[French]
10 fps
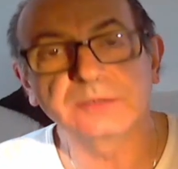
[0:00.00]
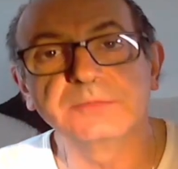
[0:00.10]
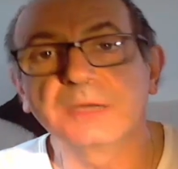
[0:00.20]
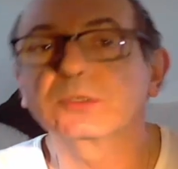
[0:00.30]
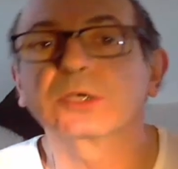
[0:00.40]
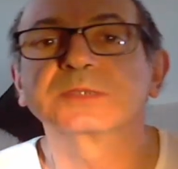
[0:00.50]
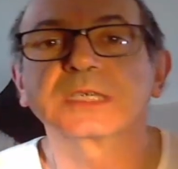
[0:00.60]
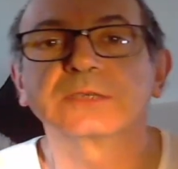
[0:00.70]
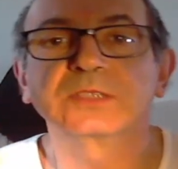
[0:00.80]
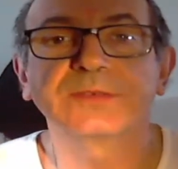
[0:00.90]
Déjà, même
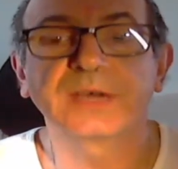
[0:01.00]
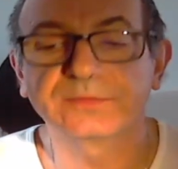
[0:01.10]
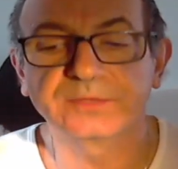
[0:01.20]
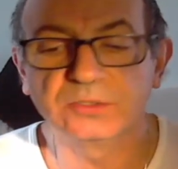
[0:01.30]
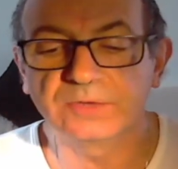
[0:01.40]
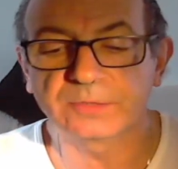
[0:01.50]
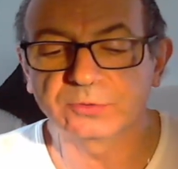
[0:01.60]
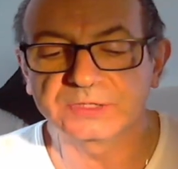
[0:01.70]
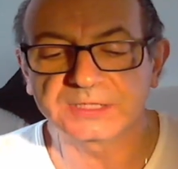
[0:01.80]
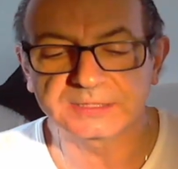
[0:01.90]
comme ça, vous avez envie de le
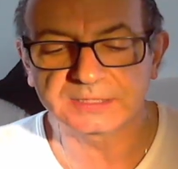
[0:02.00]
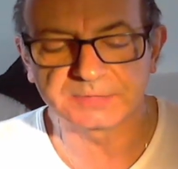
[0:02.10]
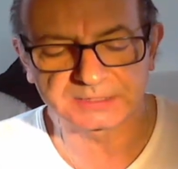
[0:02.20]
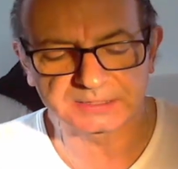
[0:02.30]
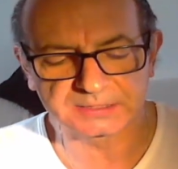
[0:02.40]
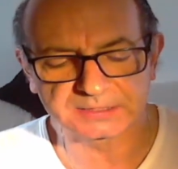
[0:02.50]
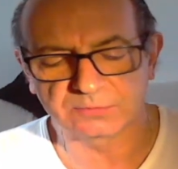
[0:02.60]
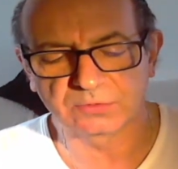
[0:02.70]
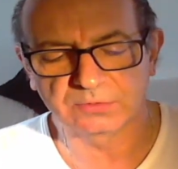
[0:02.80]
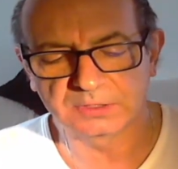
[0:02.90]
vapoter tellement que ça
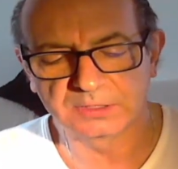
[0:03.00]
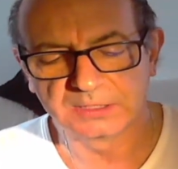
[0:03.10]
sent bon.